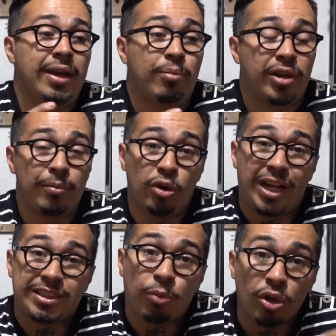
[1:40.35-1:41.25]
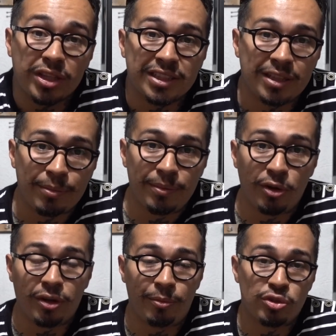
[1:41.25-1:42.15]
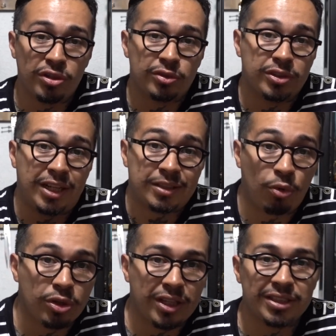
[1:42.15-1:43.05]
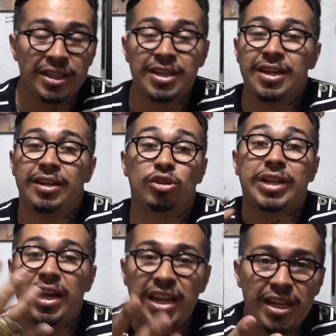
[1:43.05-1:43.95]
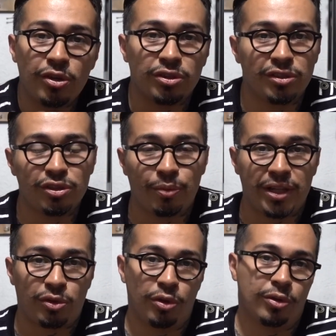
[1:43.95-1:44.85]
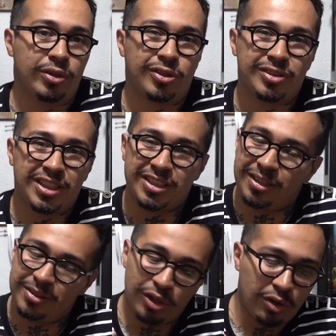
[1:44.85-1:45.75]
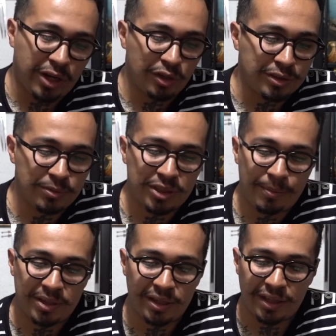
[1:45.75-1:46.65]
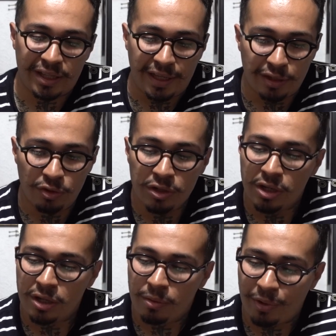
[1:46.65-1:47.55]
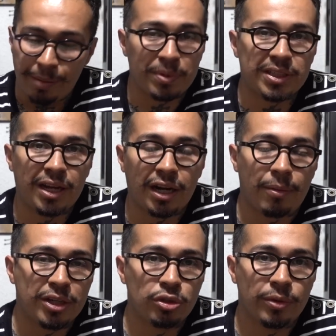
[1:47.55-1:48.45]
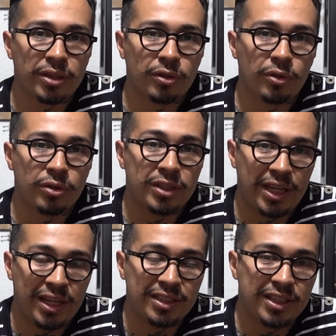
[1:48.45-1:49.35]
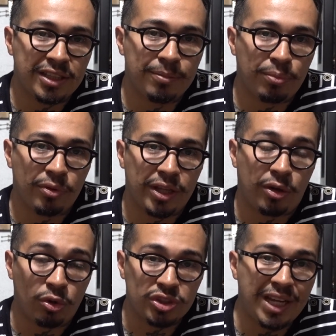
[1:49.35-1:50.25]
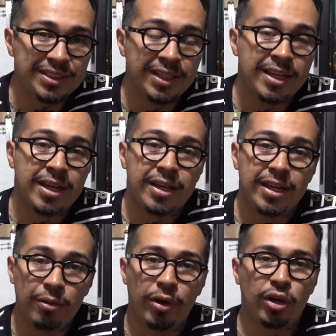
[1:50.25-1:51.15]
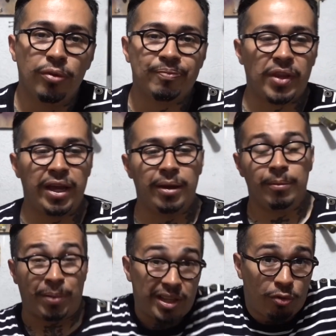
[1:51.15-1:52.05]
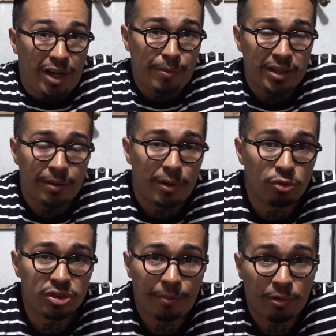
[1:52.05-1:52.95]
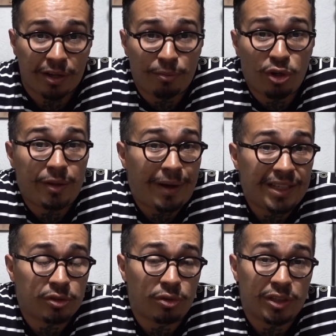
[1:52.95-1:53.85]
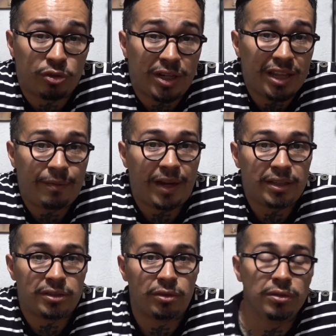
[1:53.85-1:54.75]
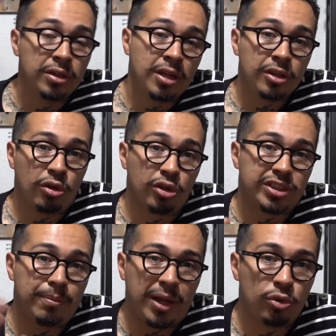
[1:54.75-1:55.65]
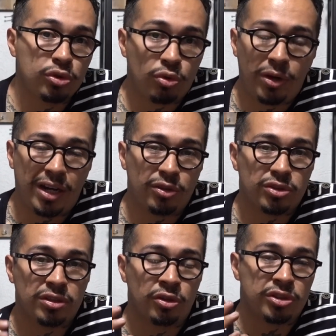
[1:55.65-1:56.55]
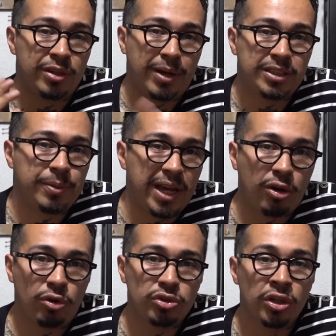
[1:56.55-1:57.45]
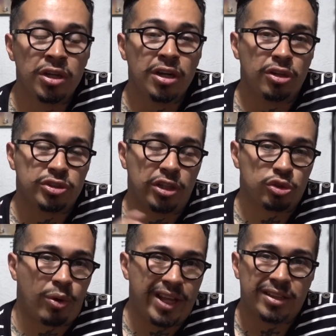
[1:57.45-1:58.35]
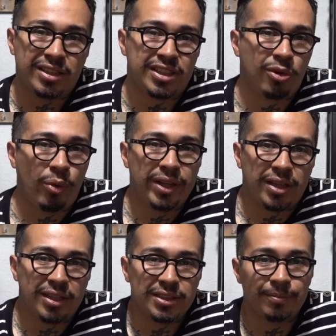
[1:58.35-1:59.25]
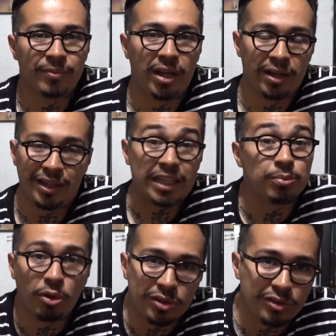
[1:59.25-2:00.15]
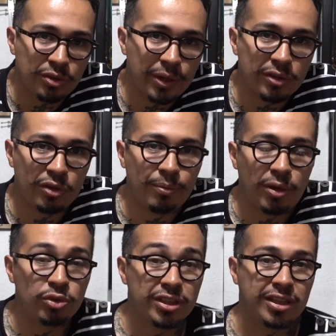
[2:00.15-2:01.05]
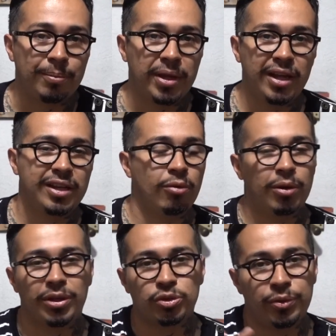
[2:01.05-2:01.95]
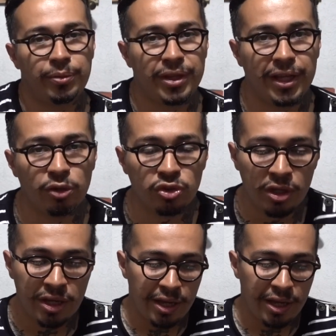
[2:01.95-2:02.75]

por ejemplo, las botas, también veo que a muchos les gustan las botas, los anillos, ¿no? Sobre todo, entonces yo creo que nos vamos a meter de lleno Voy a empezar a grabar sobre todo de ese tipo de cosas. Y bueno, eh, particularmente me gusta, por ejemplo, Levi's, coleccionar Levi's, ¿no? Todos los C e mayúscula, los, los Levi's viejos, los de los 40, 50, las motos sobre todo me gustan también, igual voy a subir videos.